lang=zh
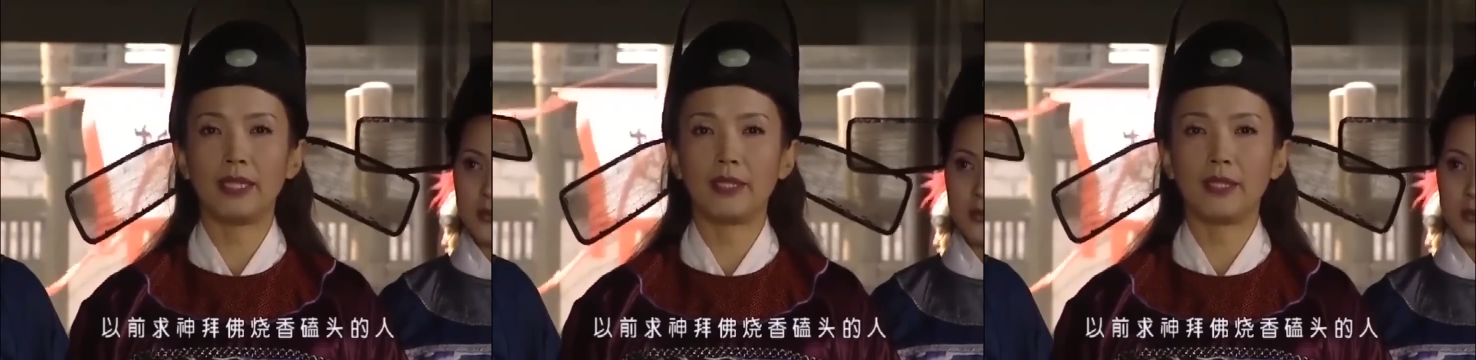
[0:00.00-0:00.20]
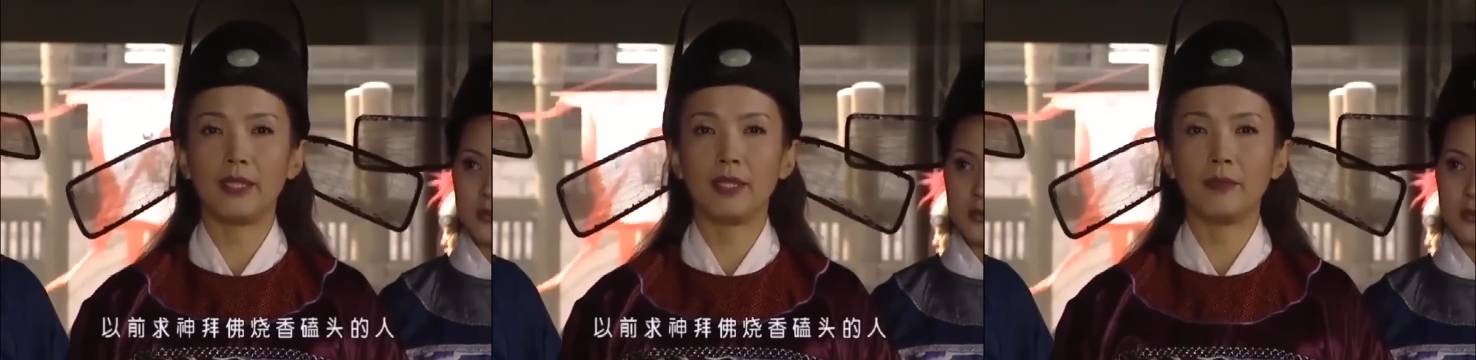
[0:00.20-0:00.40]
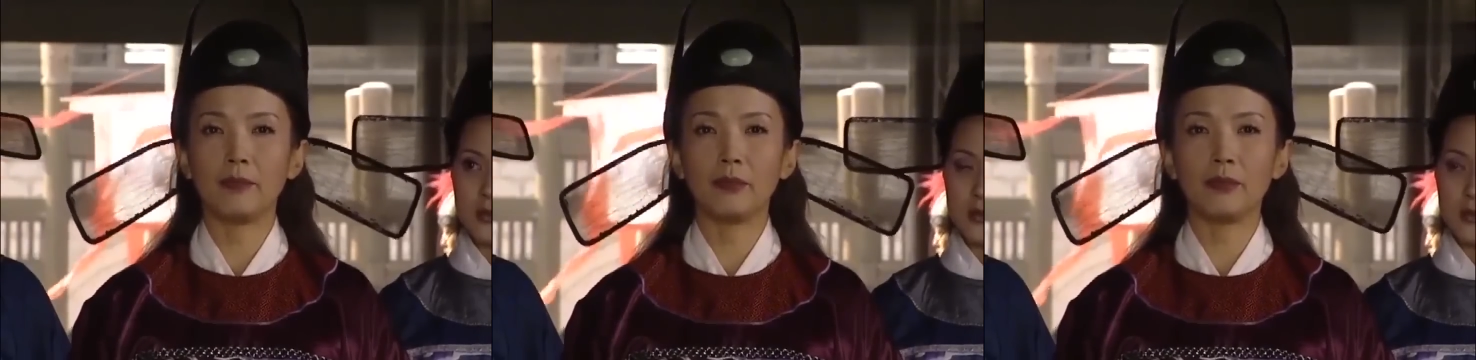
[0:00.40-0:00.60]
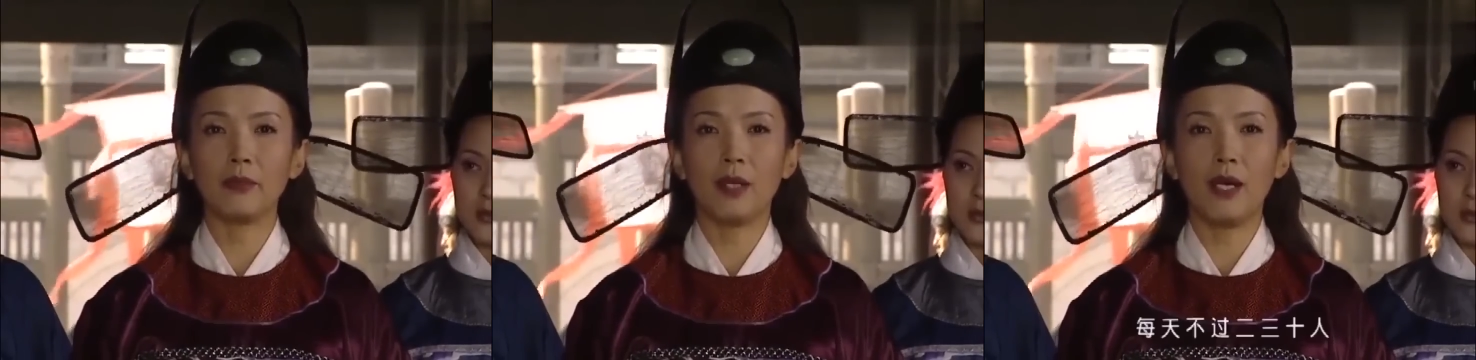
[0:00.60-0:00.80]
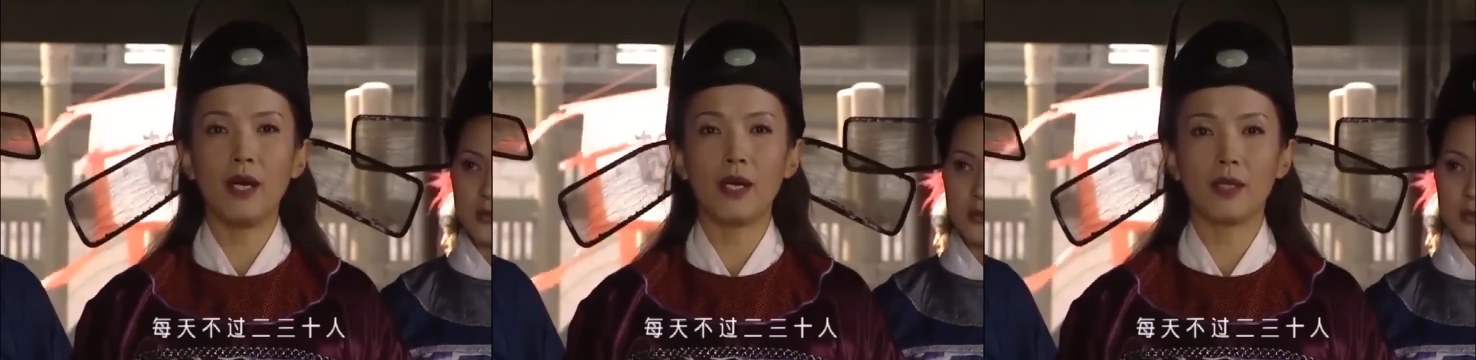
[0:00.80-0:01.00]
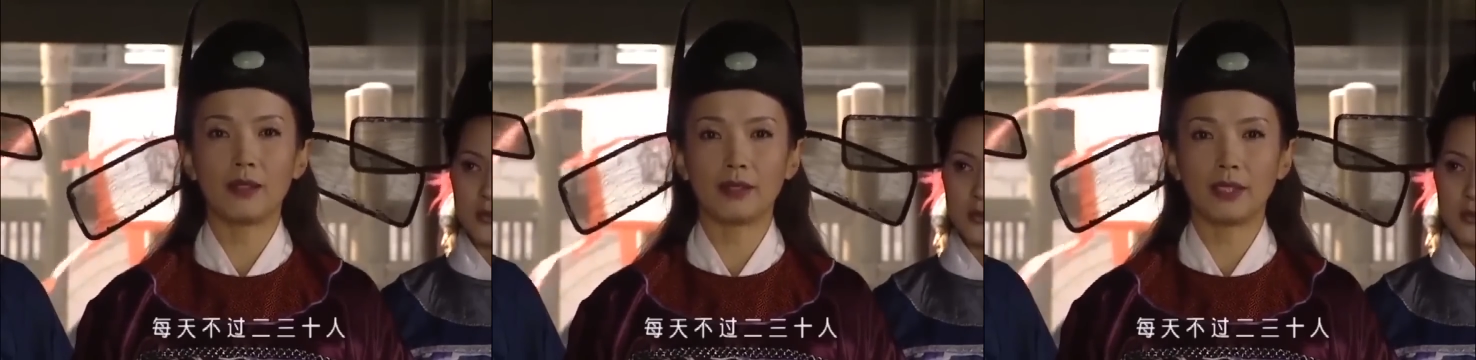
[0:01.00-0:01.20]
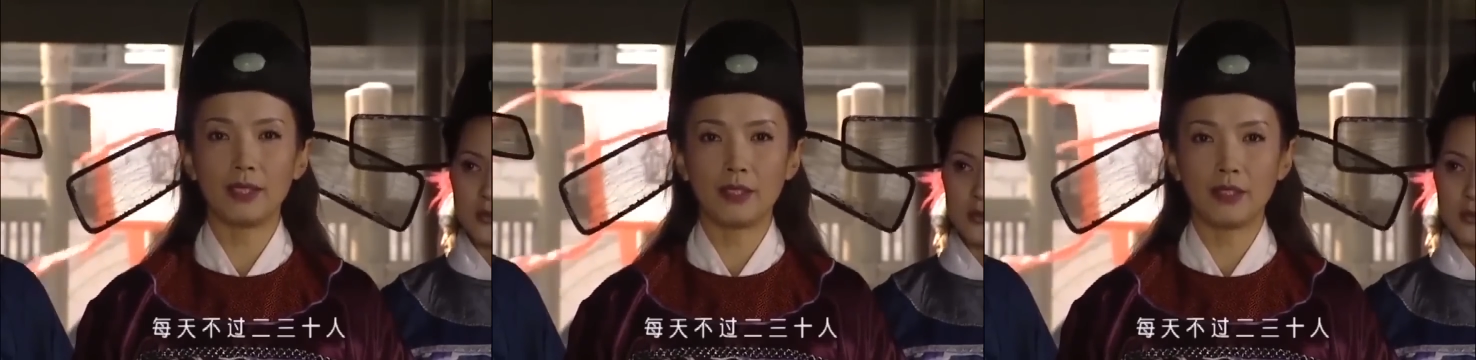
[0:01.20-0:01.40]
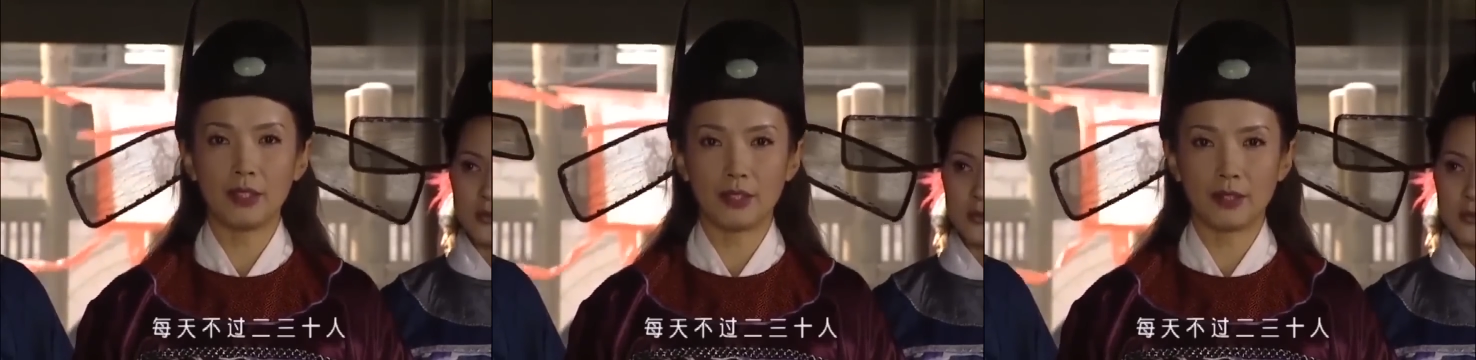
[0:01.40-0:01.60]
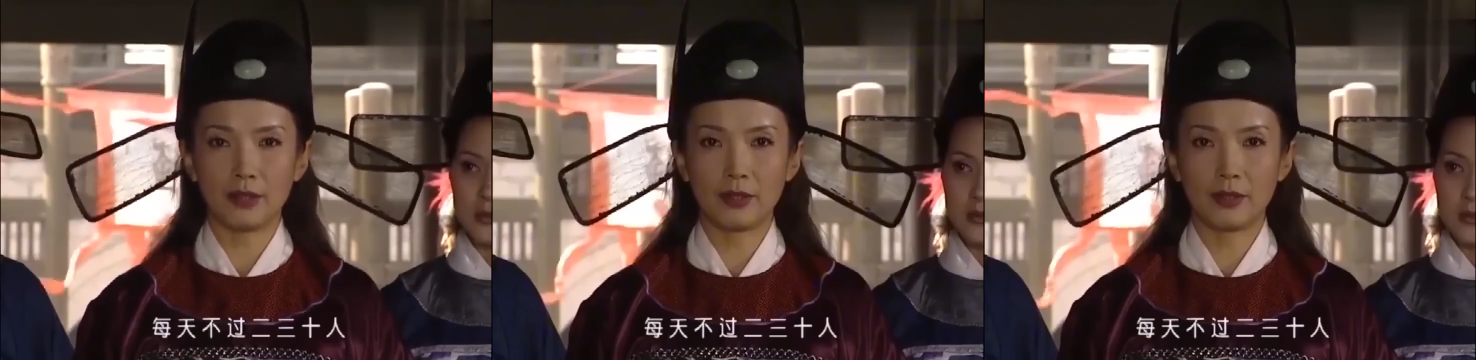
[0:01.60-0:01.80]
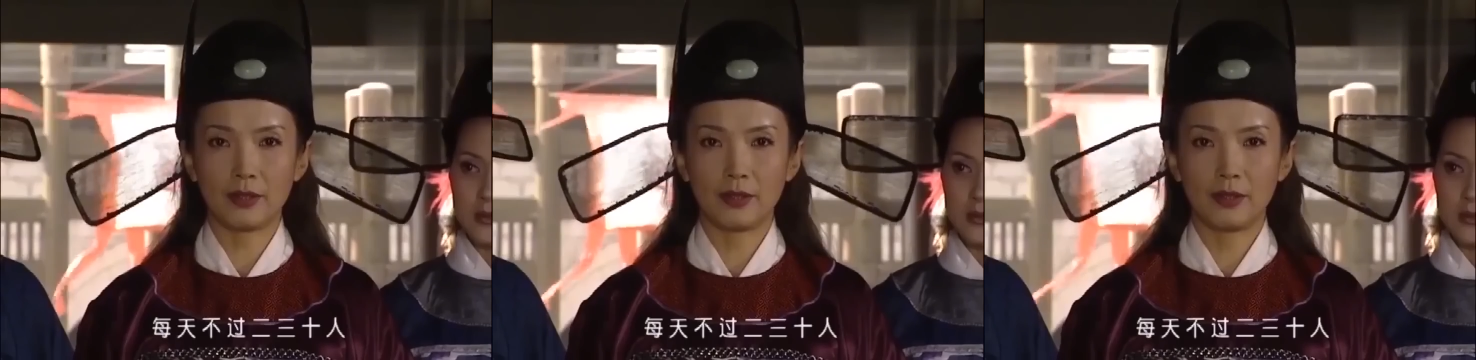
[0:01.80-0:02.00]
每天不过20-30
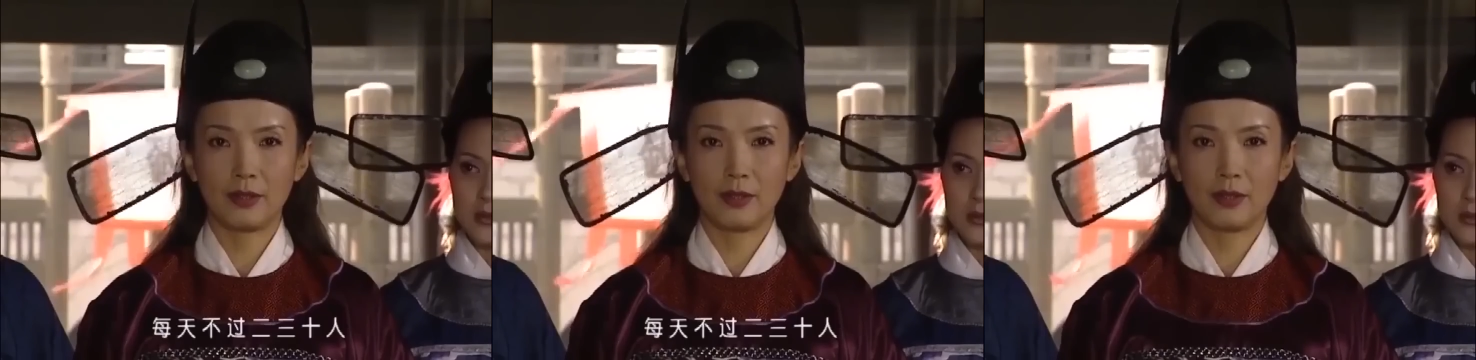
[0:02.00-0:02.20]
人，